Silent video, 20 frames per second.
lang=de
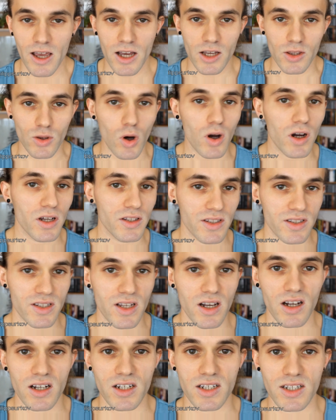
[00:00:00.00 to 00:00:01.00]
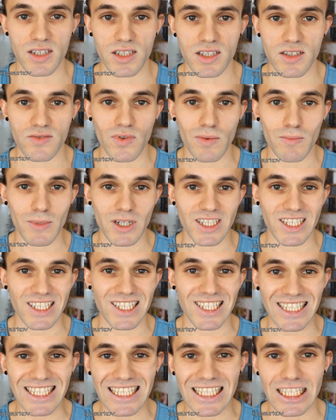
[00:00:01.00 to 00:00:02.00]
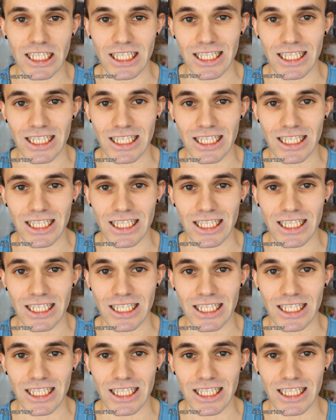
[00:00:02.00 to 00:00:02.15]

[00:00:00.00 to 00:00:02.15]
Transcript: Noch eine Sache ist, wenn man die Zähne